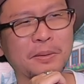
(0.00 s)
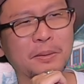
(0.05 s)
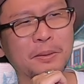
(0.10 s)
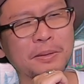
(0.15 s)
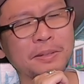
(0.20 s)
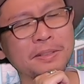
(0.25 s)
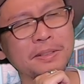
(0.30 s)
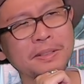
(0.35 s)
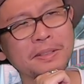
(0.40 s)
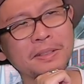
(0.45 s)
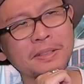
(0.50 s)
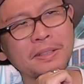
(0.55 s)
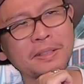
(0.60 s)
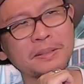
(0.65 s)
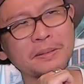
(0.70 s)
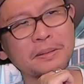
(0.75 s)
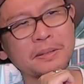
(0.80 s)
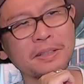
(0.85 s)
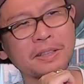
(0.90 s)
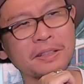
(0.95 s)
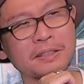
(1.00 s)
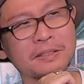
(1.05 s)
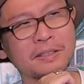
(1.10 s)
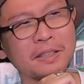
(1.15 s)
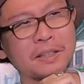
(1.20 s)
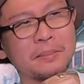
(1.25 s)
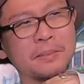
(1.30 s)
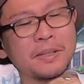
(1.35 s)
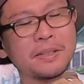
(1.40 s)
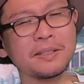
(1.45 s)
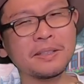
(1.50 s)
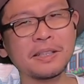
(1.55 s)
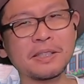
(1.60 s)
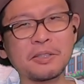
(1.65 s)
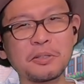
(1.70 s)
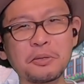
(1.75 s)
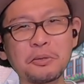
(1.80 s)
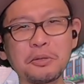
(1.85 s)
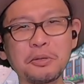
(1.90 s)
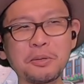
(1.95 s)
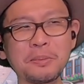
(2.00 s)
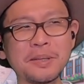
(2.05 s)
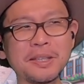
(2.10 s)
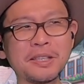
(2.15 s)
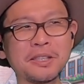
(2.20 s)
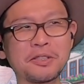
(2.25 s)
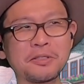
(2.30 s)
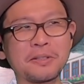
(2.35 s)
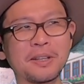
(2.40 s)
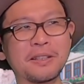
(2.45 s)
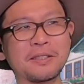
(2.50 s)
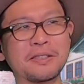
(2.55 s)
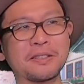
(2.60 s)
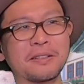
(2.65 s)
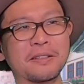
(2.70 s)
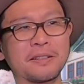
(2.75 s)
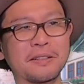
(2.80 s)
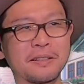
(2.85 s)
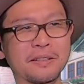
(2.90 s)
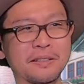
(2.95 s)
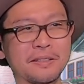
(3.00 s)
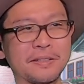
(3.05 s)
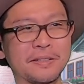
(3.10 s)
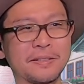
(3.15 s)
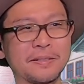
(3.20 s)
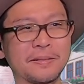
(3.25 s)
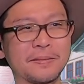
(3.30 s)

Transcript: これに出てくるキャラクターはみんな長命種なんじゃないかな。